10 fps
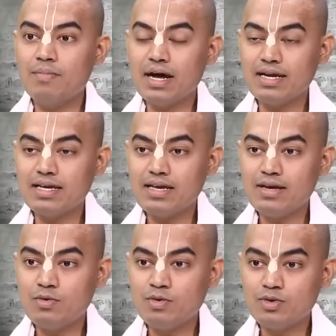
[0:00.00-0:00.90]
మనకి
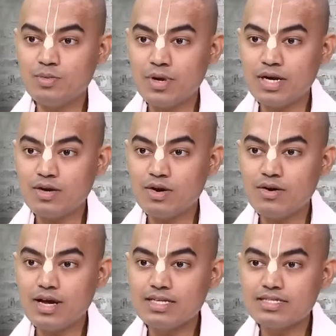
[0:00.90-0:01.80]
గుర్తు
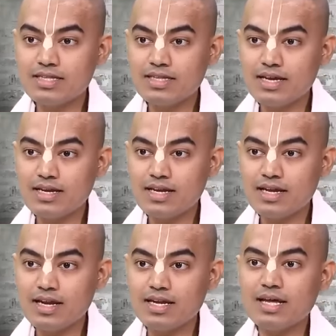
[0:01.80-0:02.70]
పెట్టుకోవాల్సింది ఏంటి
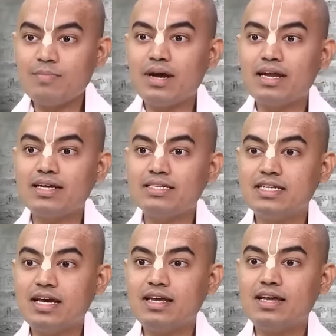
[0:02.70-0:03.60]
అని అంటే మనకి
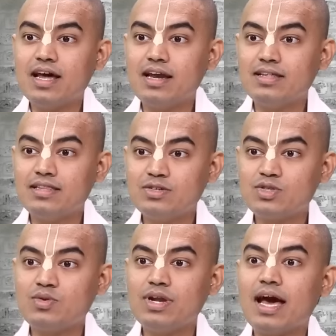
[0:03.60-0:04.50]
శరీరాన్ని
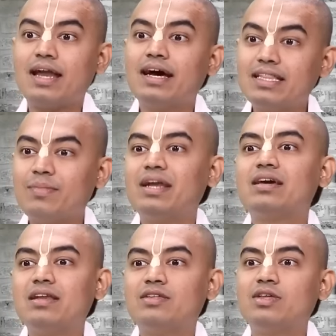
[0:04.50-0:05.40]
తీసుకునే అర్హత
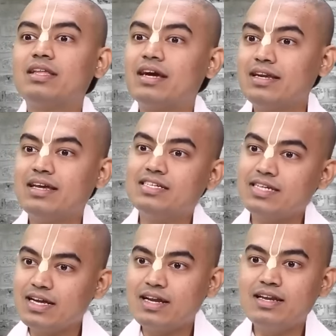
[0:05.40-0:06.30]
మనకి లేదు ఎందుకంటే ఈ
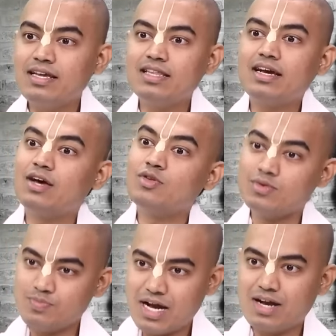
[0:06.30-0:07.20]
శరీరం నీది కాదు
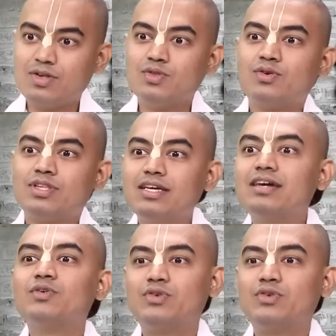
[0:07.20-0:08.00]
భగవంతుడిది అని